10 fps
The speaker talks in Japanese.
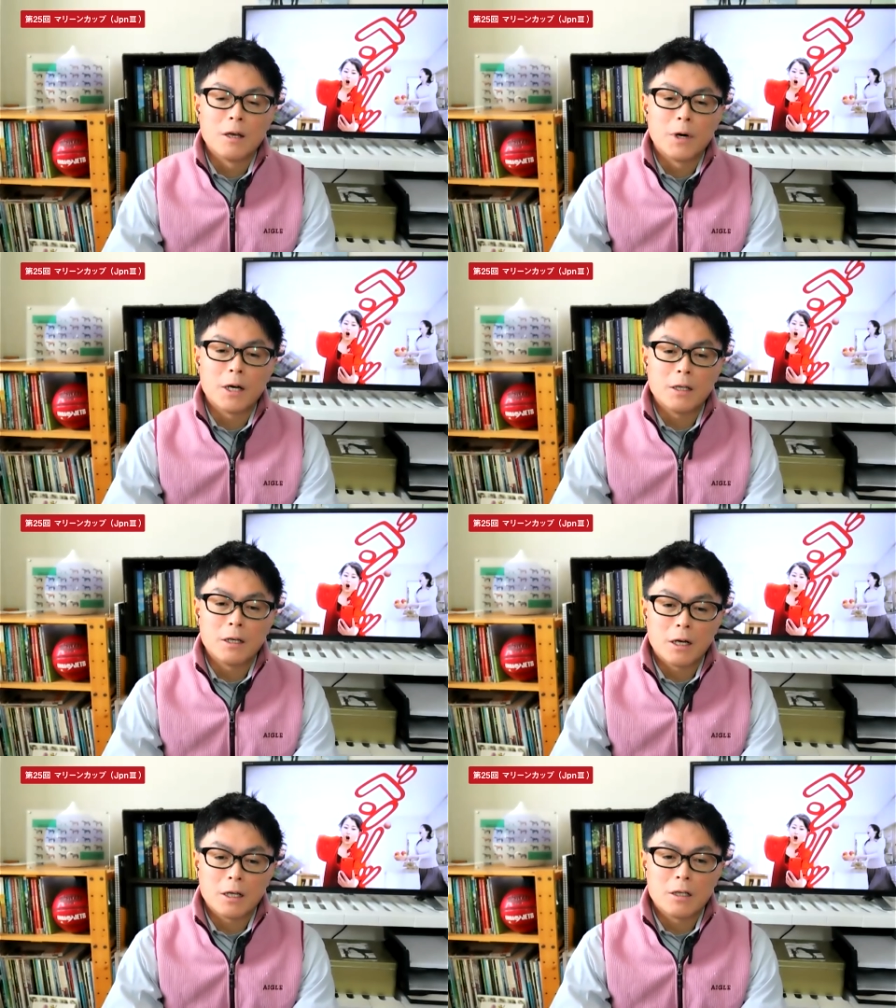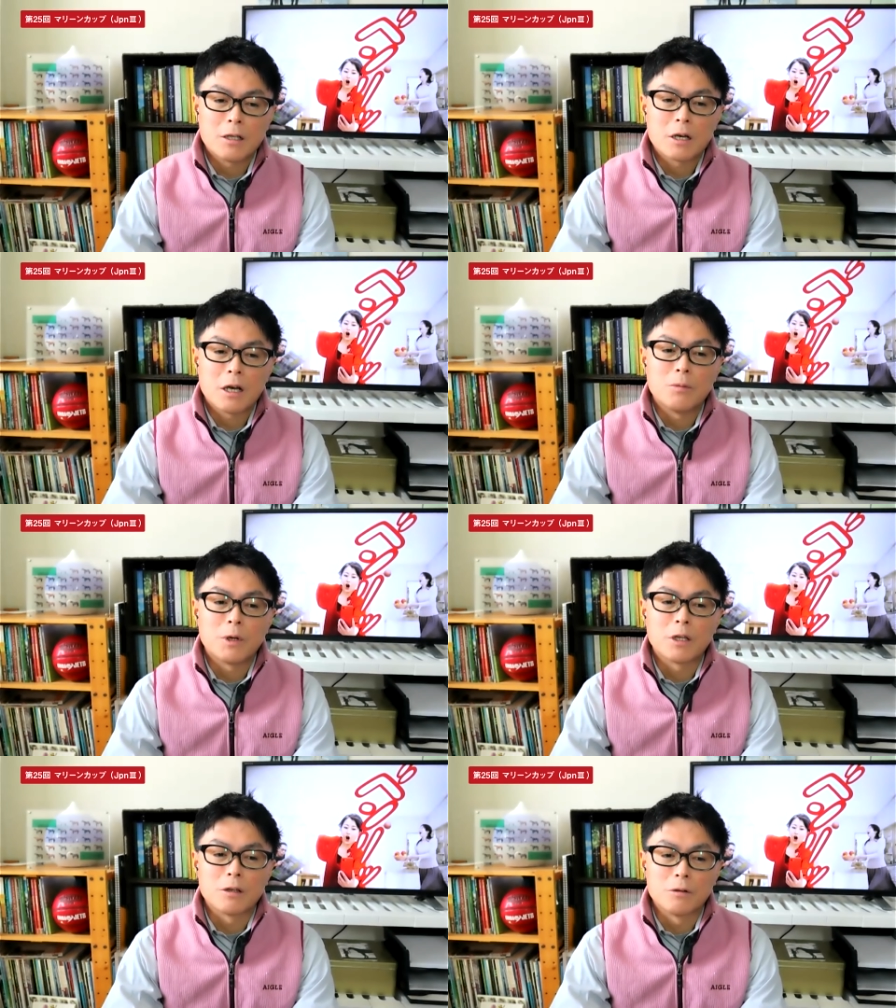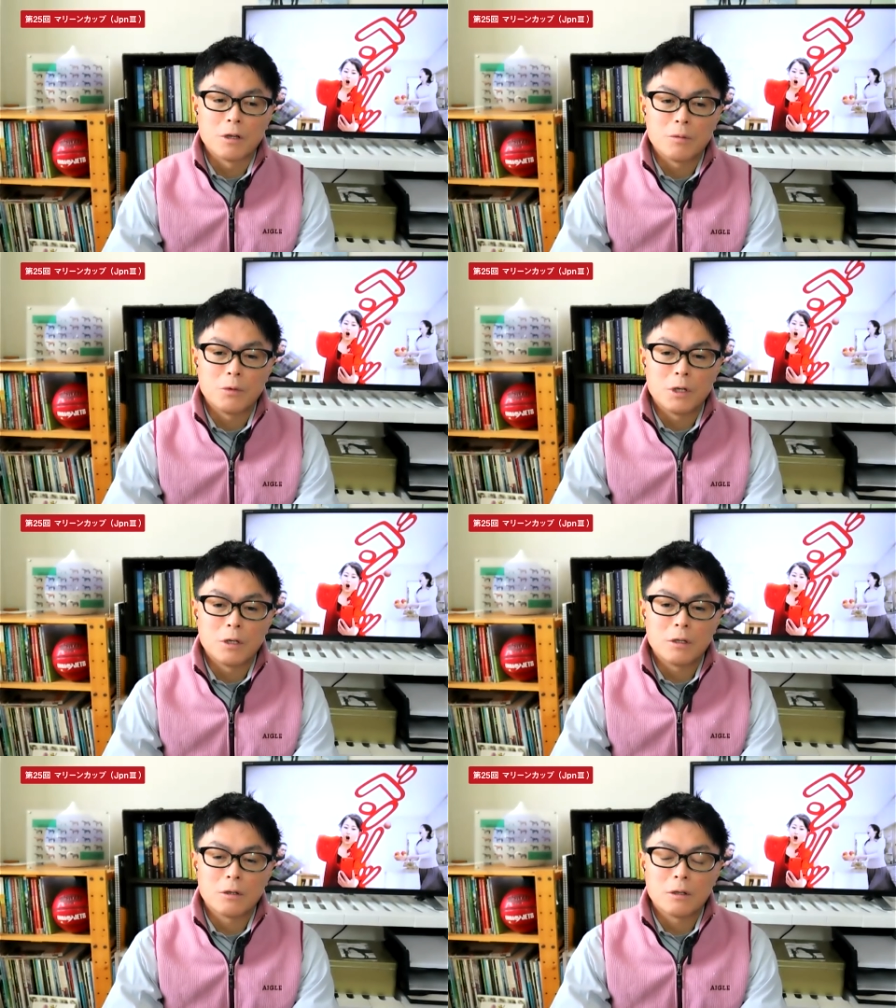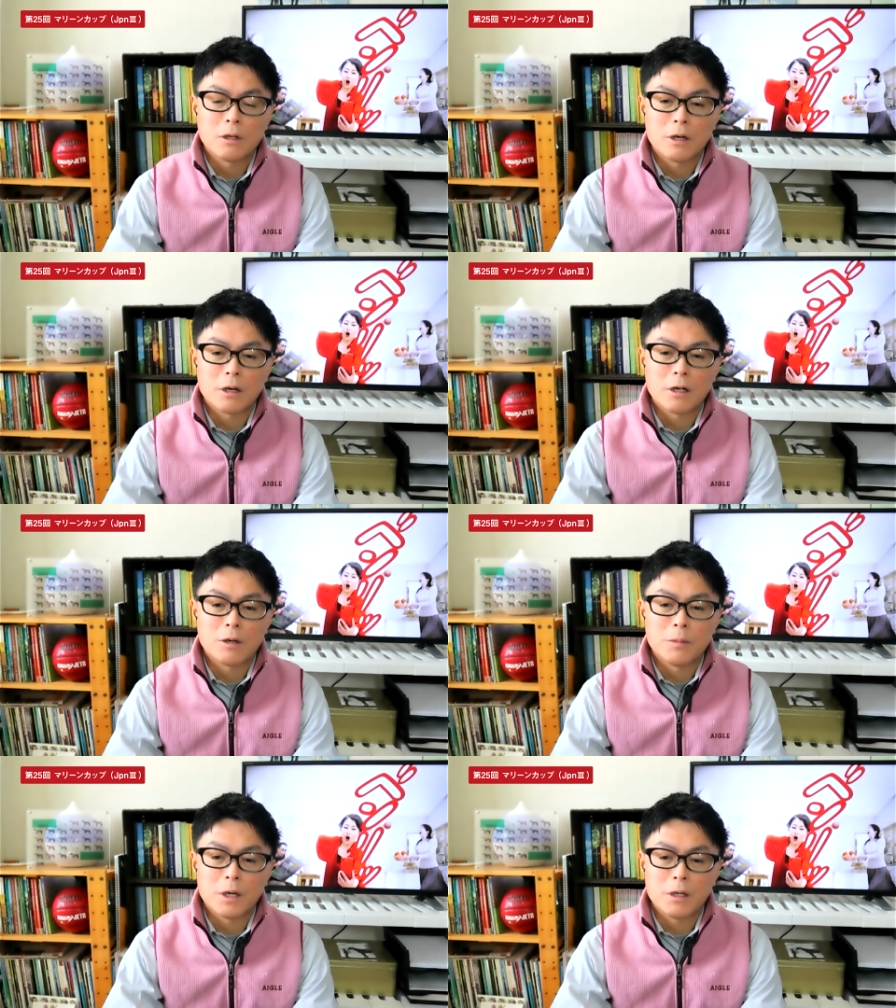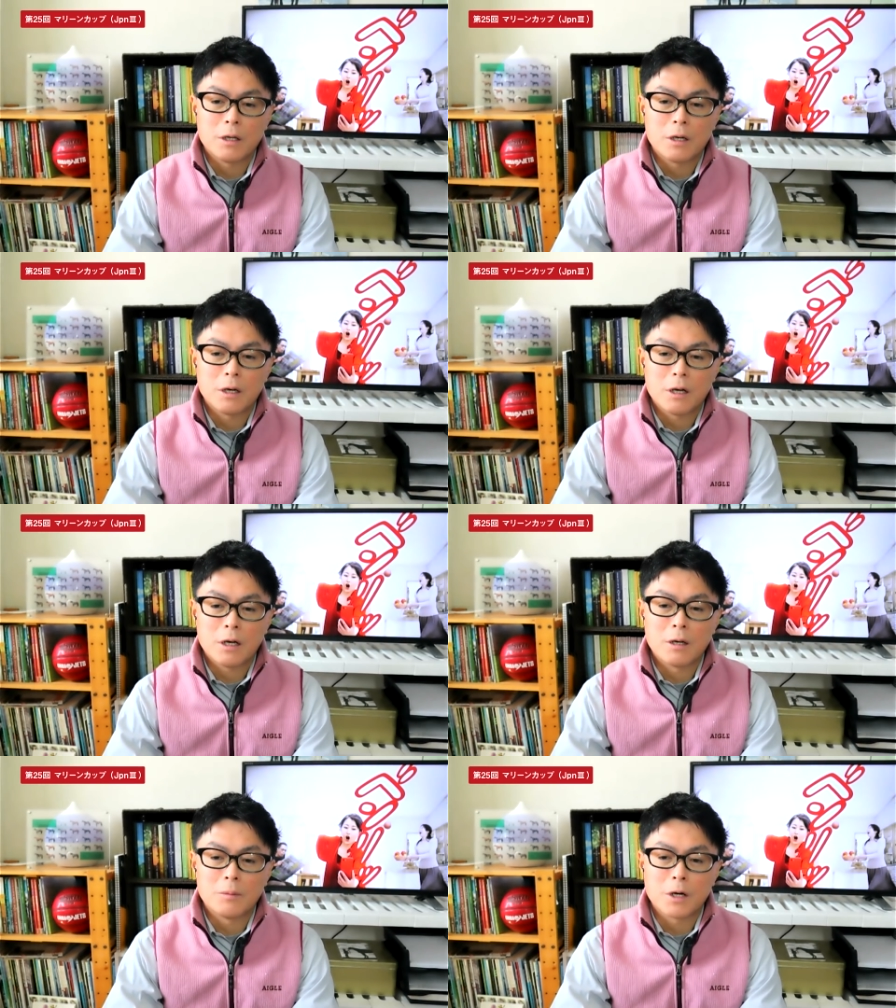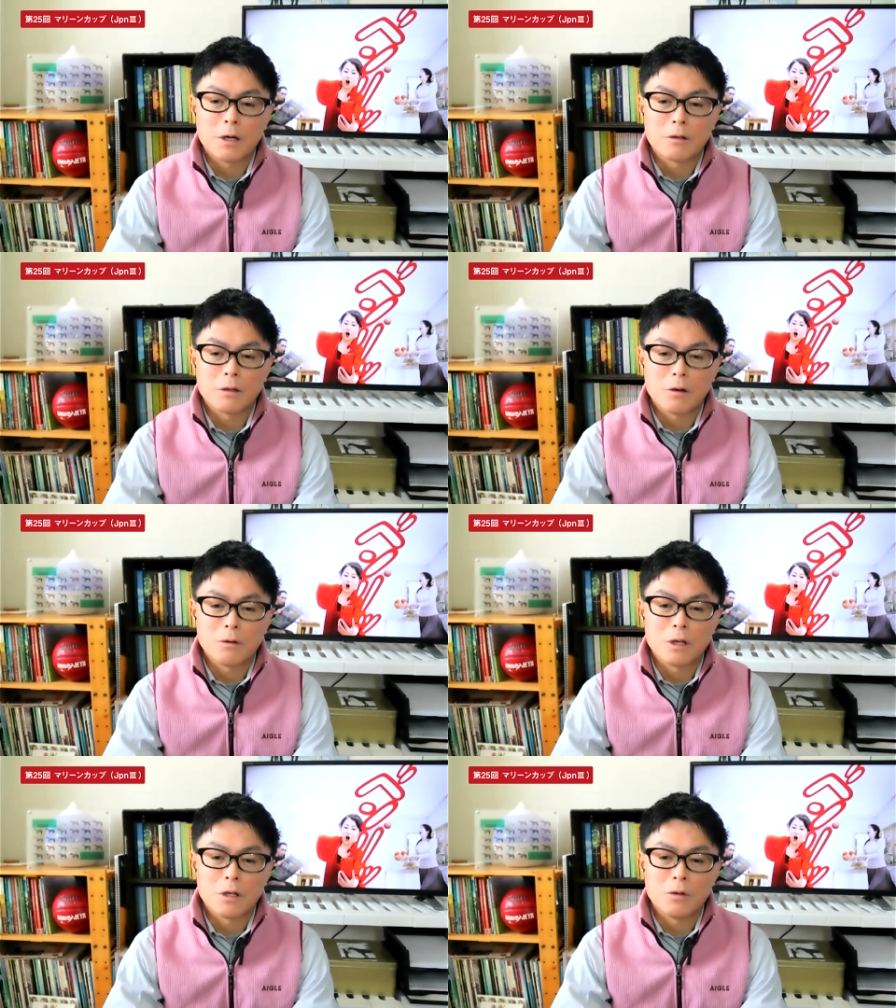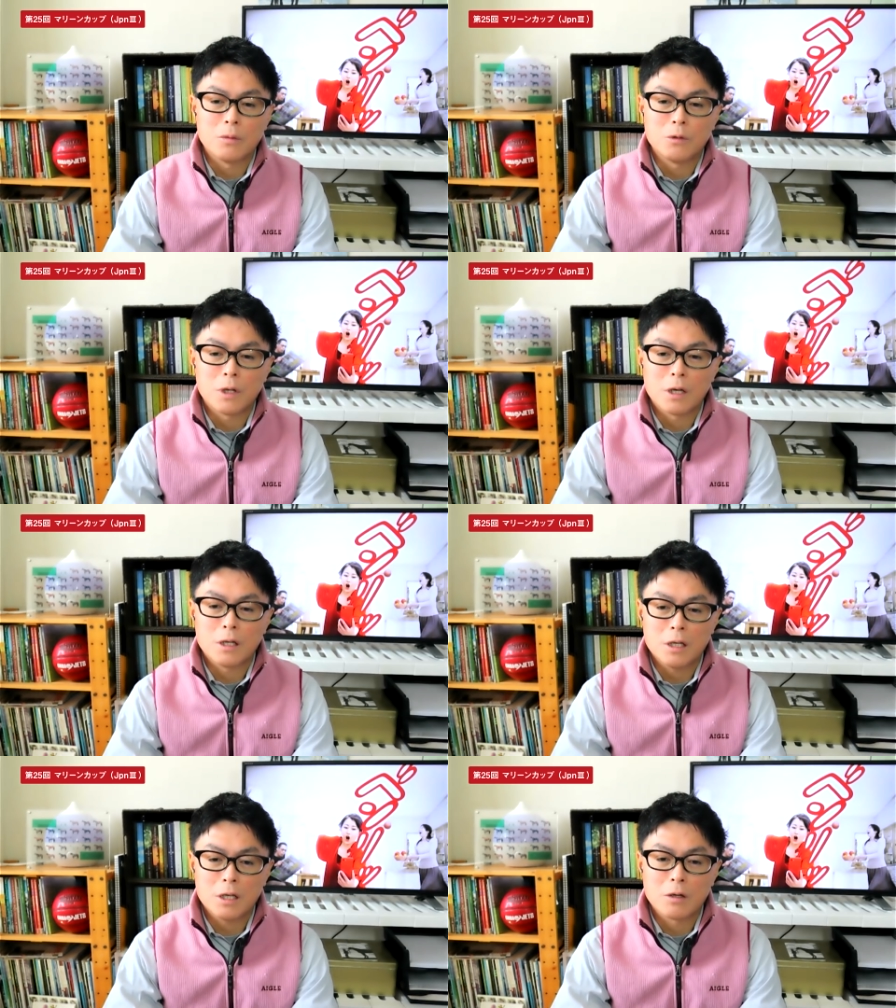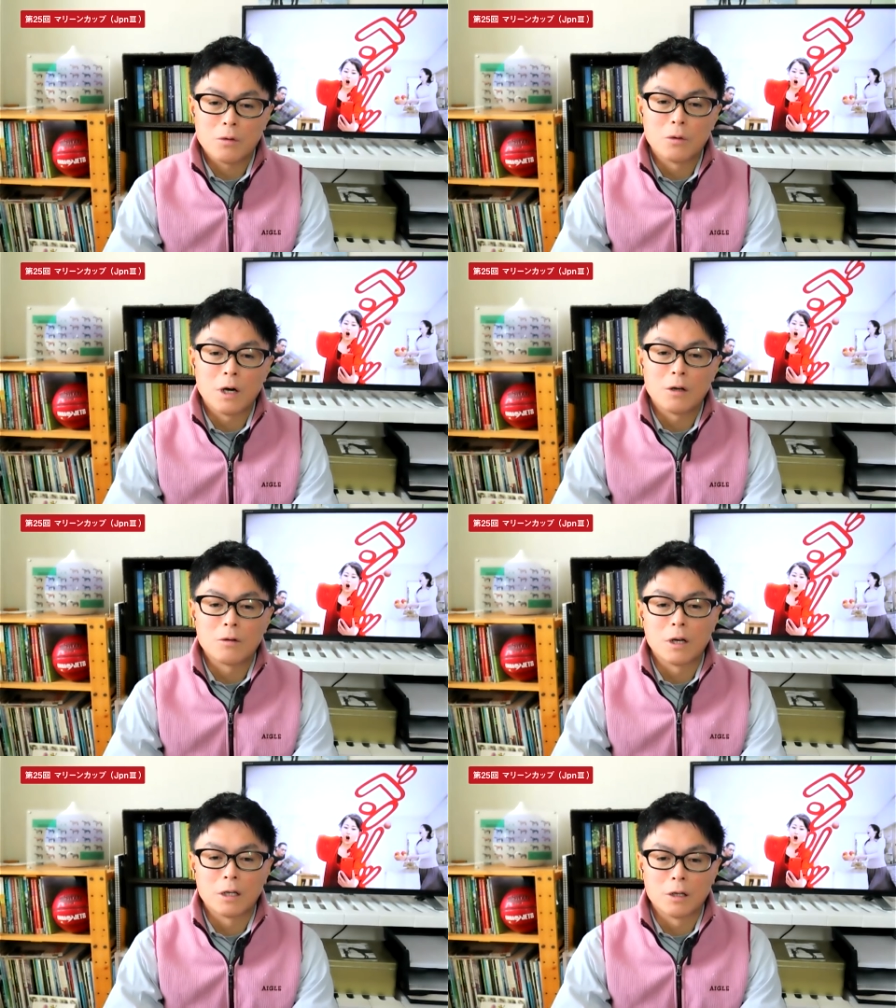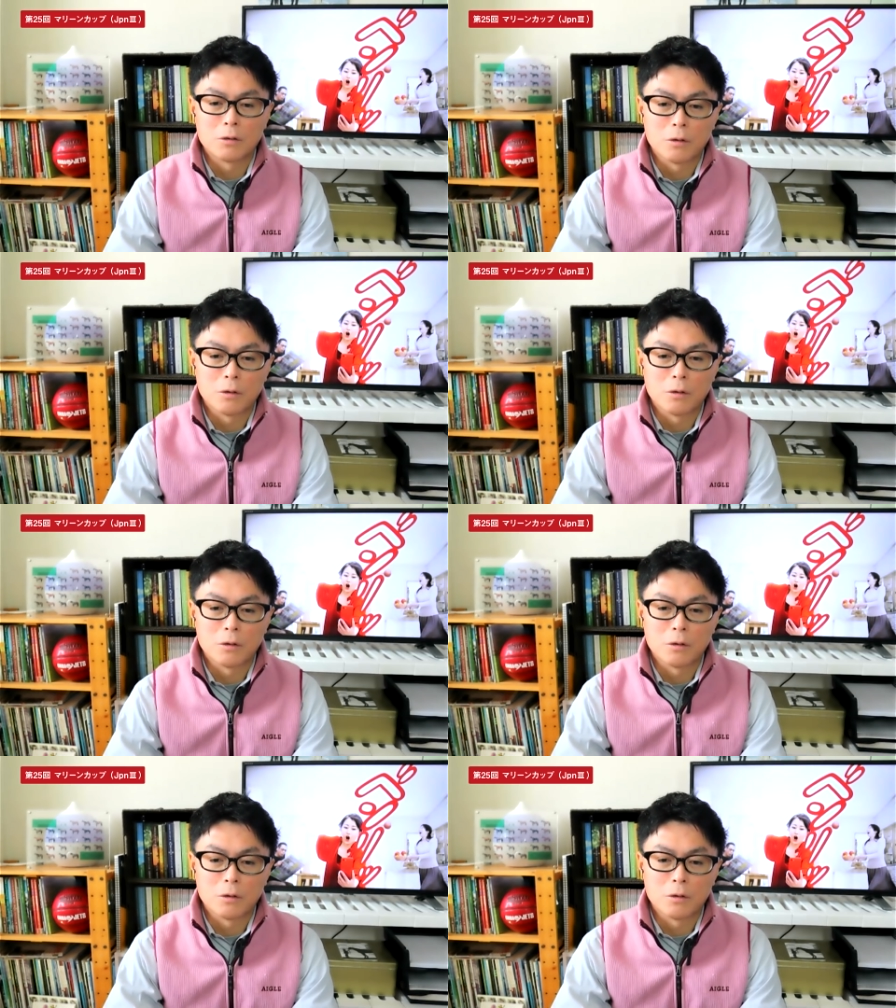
マイラーに近い馬たちですね、スプリンターからマイラーが活躍できる舞台に、この春からな